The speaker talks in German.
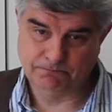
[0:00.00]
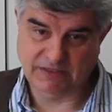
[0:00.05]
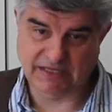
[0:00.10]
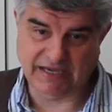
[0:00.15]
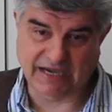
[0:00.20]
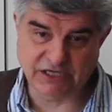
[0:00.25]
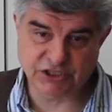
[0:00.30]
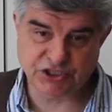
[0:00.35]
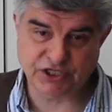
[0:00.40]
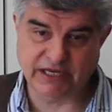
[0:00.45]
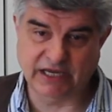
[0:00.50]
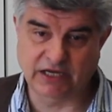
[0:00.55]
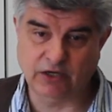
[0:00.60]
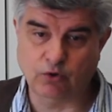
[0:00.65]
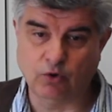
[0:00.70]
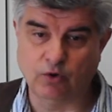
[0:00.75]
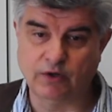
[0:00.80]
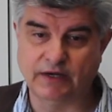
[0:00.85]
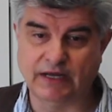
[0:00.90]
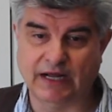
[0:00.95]
Die
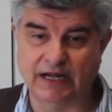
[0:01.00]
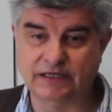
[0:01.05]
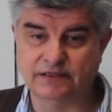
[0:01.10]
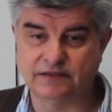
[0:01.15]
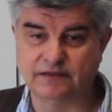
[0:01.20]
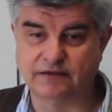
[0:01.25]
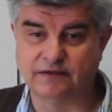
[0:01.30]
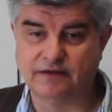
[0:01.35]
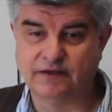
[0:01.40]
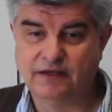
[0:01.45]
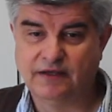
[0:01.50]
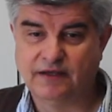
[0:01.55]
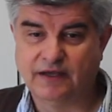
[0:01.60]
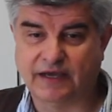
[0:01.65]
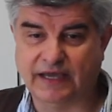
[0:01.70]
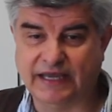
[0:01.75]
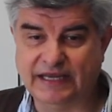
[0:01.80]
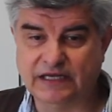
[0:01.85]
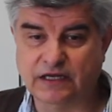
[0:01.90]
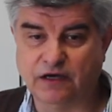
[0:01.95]
Einschränkungen halten
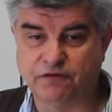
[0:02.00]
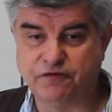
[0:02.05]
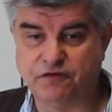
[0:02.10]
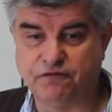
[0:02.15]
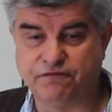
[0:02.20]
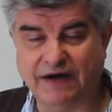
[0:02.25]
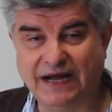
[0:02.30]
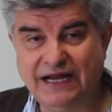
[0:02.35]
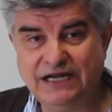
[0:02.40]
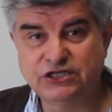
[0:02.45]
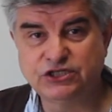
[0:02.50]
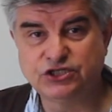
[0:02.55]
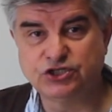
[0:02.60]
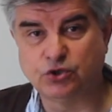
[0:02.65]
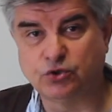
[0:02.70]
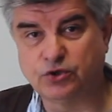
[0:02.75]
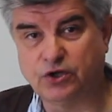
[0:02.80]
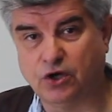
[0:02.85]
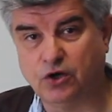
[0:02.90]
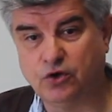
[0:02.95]
Redner für
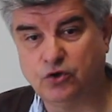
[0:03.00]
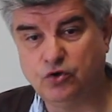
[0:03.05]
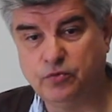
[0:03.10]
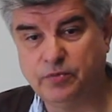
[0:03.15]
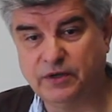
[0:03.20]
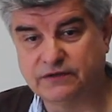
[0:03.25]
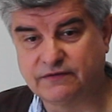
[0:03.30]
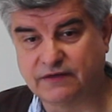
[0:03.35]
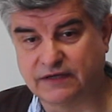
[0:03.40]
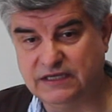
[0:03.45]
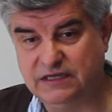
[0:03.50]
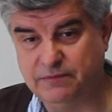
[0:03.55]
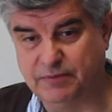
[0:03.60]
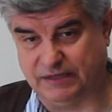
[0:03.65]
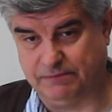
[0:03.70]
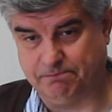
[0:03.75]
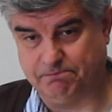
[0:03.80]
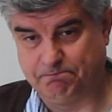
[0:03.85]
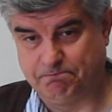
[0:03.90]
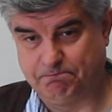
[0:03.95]
falsch oder
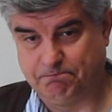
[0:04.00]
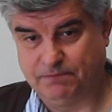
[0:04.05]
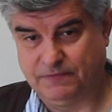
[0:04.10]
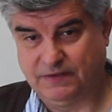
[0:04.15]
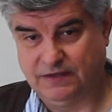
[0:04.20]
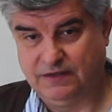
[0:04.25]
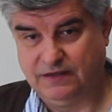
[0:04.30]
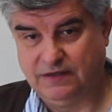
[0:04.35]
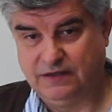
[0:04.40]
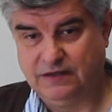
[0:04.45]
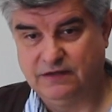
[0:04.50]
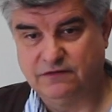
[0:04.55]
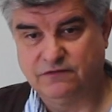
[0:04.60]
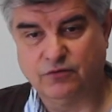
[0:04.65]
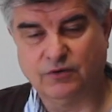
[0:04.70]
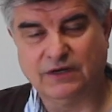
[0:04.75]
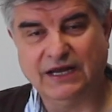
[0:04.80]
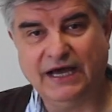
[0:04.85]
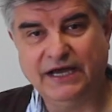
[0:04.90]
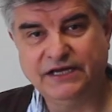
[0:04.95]
übertrieben.
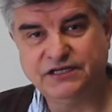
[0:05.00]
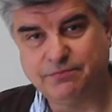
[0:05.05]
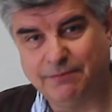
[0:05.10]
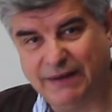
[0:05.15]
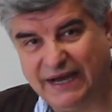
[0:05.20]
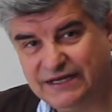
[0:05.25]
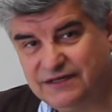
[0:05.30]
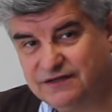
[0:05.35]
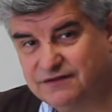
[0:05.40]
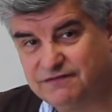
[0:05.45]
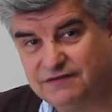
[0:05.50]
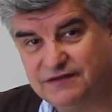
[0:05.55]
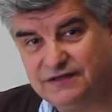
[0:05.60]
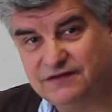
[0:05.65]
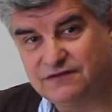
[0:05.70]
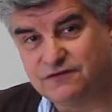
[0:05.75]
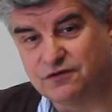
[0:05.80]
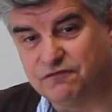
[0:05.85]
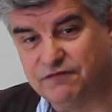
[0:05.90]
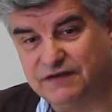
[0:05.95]
Zugleich meinen
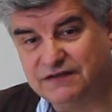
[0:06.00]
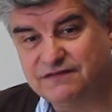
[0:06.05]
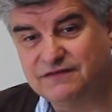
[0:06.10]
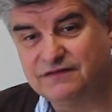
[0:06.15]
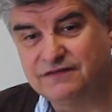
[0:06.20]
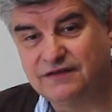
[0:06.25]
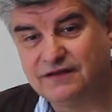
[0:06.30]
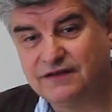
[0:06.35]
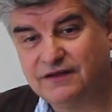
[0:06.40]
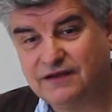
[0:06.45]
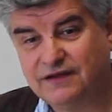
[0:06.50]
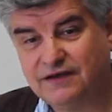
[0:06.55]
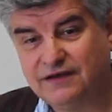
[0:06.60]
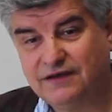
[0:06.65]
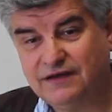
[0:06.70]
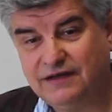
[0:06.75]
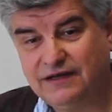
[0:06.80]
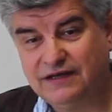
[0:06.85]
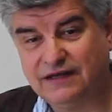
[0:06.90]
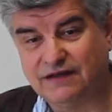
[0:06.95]
sie zu wissen,
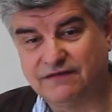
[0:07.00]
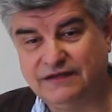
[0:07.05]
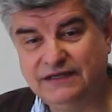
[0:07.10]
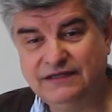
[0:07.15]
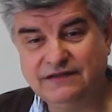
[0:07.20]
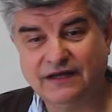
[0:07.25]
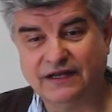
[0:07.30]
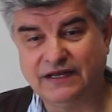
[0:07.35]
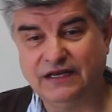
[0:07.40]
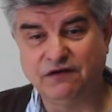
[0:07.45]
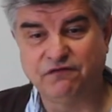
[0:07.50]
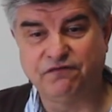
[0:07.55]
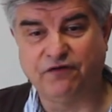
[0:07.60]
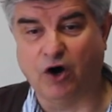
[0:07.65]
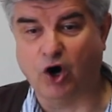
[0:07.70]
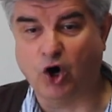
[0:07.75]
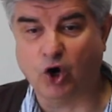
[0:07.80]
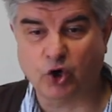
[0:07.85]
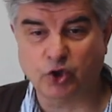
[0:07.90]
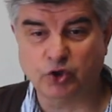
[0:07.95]
dass hinter den
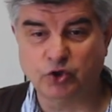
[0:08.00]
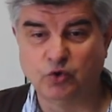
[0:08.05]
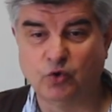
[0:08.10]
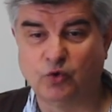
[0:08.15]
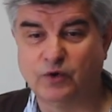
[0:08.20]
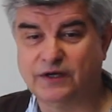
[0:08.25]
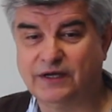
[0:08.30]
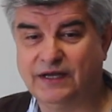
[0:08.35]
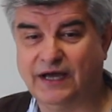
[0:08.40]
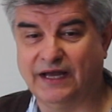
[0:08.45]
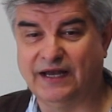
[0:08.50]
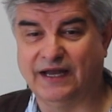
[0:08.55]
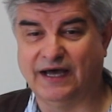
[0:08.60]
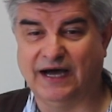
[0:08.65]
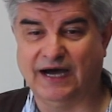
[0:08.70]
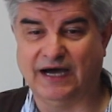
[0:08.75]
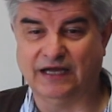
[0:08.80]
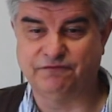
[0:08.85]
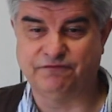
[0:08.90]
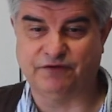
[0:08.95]
Verordnungen
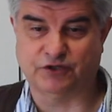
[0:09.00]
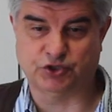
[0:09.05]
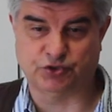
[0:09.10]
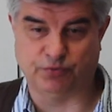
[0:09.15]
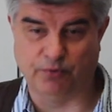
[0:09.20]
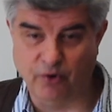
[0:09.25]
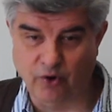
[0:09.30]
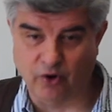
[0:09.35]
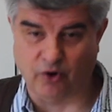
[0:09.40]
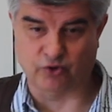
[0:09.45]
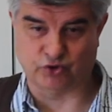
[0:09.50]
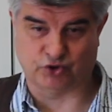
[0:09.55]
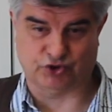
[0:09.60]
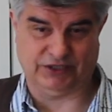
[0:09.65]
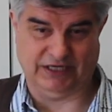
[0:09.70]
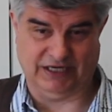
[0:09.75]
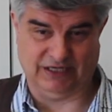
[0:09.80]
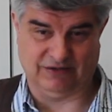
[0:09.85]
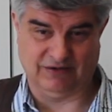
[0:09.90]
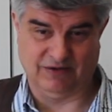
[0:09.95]
eine Art Verschwörung
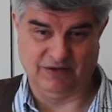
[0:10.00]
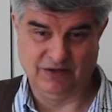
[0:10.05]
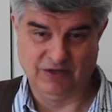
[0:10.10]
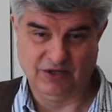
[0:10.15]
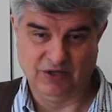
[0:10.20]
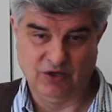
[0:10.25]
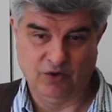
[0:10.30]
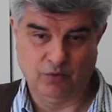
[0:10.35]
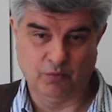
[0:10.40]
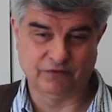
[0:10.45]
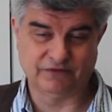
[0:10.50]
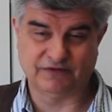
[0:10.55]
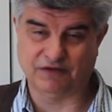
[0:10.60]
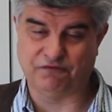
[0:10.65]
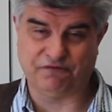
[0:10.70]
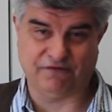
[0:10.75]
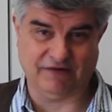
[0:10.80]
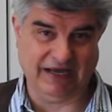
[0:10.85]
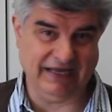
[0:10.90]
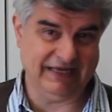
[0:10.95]
steht, um
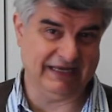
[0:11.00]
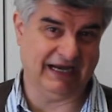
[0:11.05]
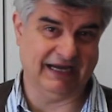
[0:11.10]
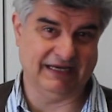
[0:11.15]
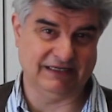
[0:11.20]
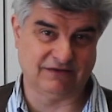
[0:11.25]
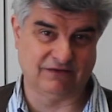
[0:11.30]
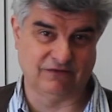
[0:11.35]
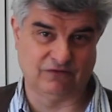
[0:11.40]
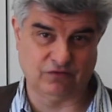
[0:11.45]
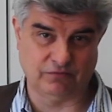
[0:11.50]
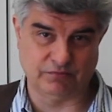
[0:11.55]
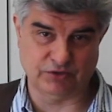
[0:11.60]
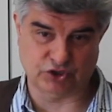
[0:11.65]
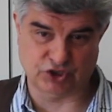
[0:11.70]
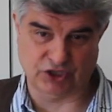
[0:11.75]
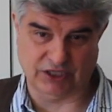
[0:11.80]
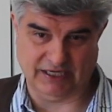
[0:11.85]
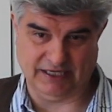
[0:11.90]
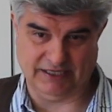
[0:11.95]
unsere Freiheiten zu
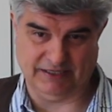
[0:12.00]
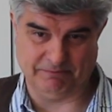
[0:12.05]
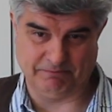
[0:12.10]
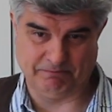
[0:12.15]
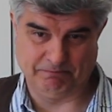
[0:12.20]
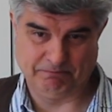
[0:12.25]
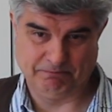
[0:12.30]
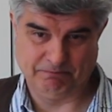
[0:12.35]
beschneiden.